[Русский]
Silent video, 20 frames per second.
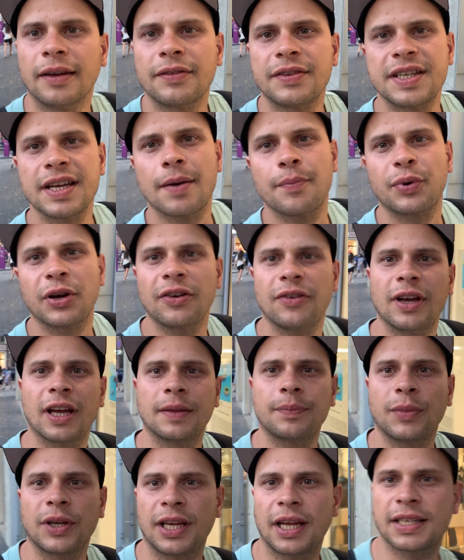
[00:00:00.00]
Всем
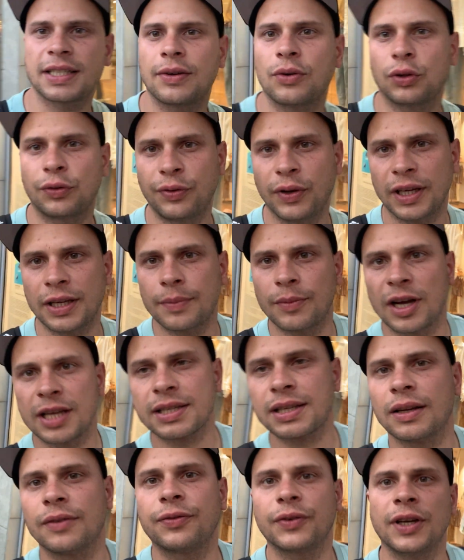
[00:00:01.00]
привет, меня зовут Федя
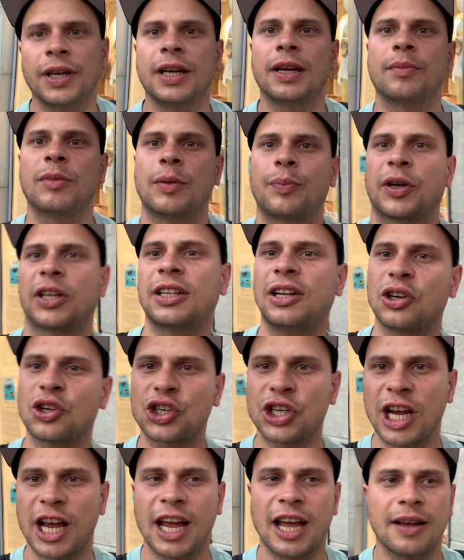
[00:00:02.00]
Маслов, и мы
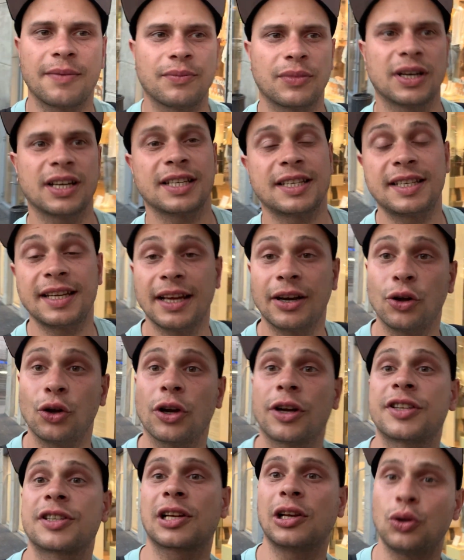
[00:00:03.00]
продолжаем э,
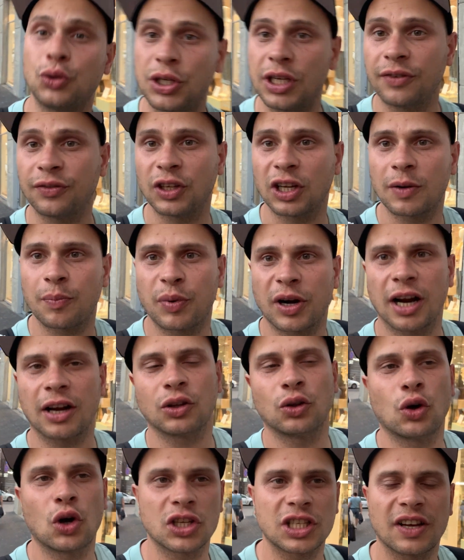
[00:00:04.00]
серию эксклюзивных
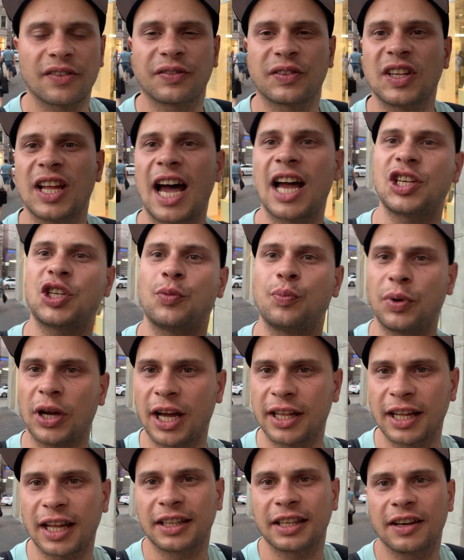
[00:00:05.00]
прогнозов на
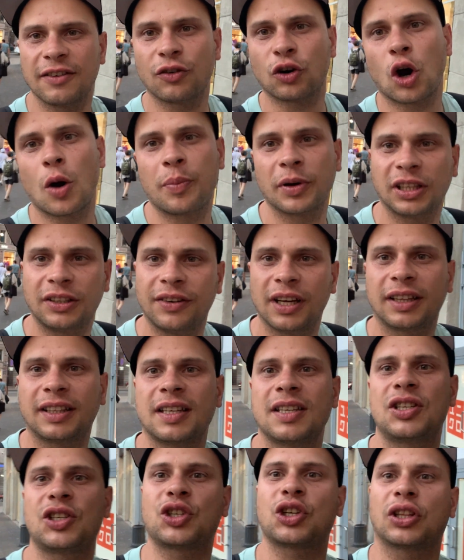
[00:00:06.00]
чемпионат Европы
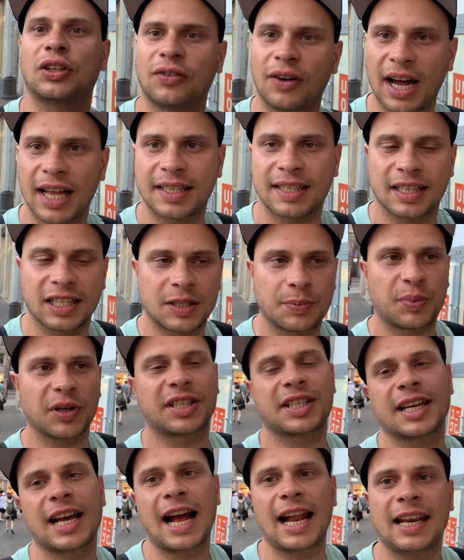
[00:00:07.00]
2020
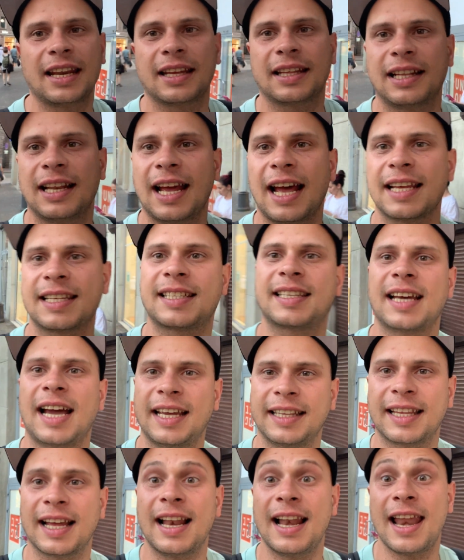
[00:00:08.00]
специально для
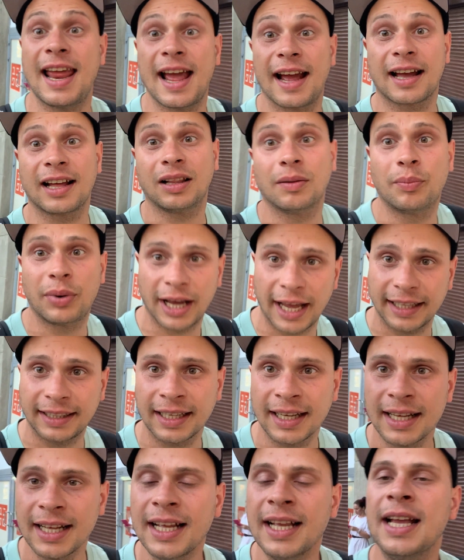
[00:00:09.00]
сайта LegalBet.
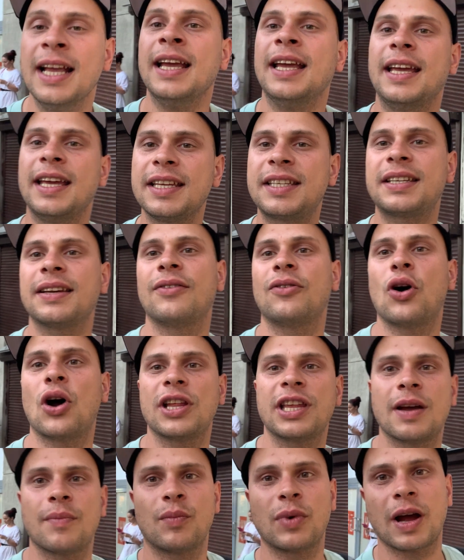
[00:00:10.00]
И
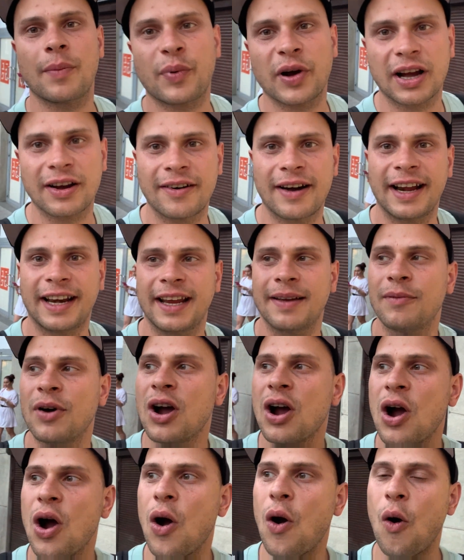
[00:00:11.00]
сегодня мы поговорим
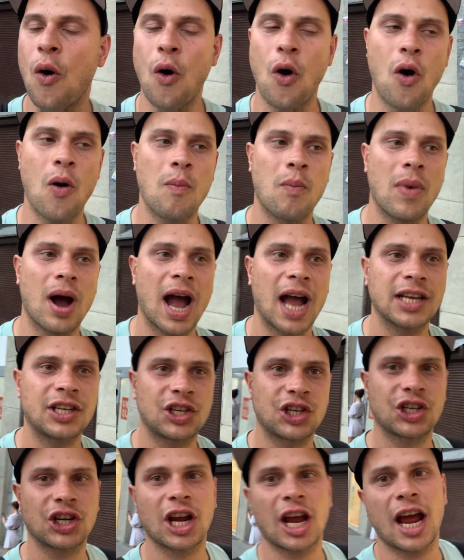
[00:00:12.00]
о
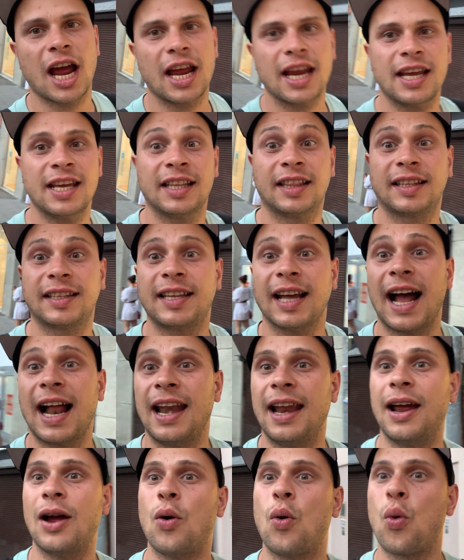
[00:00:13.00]
матче
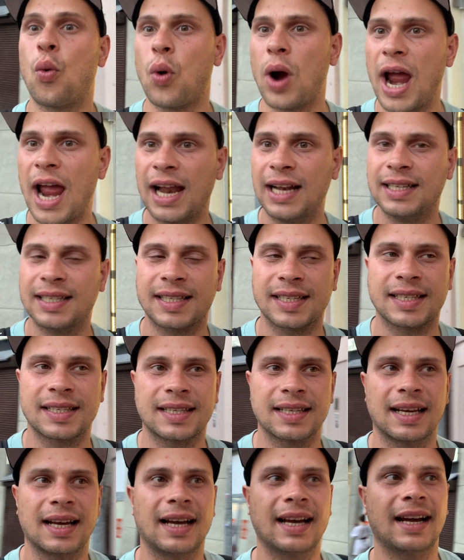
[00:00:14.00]
Италия-Уэльс,
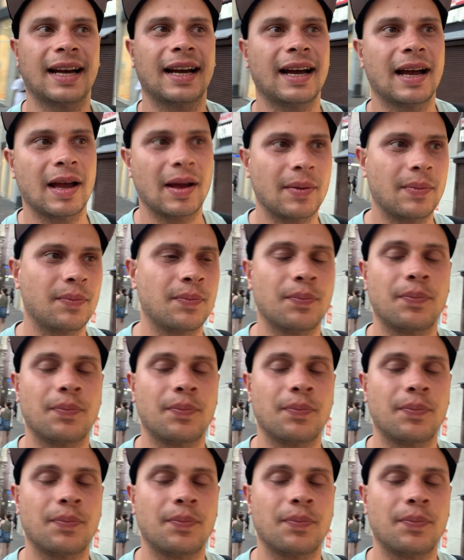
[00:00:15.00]
э,